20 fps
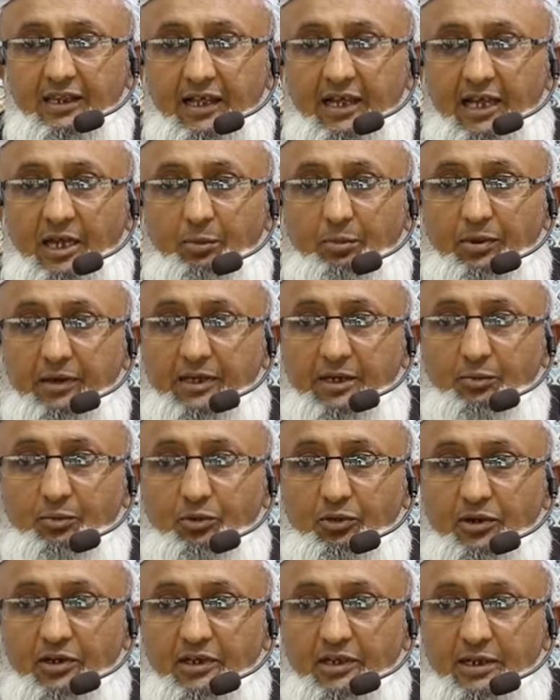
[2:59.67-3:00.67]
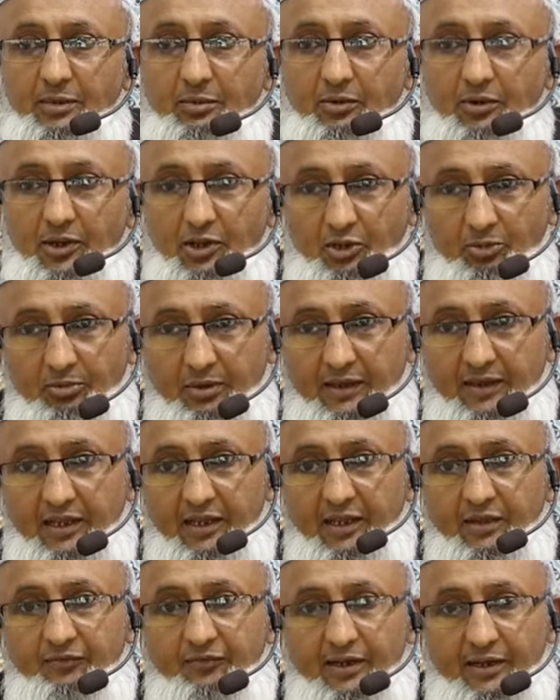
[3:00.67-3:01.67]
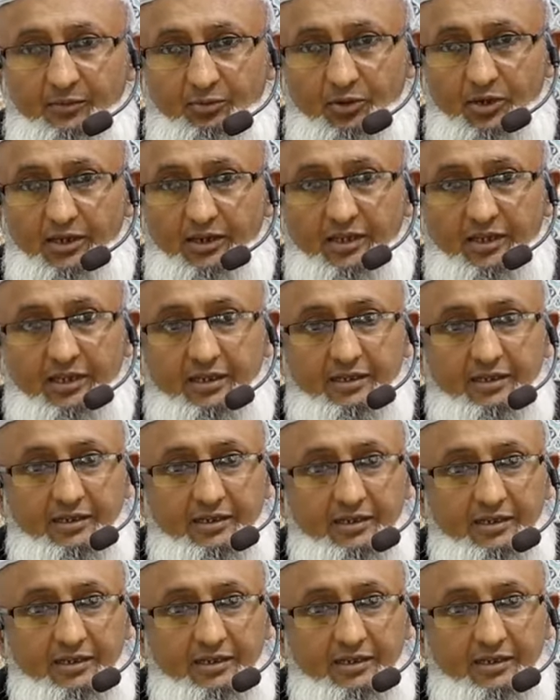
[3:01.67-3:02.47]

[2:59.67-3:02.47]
தன்னை பற்றி புகழ்கிற பொழுதும் அதே ஃபார்முலா தான்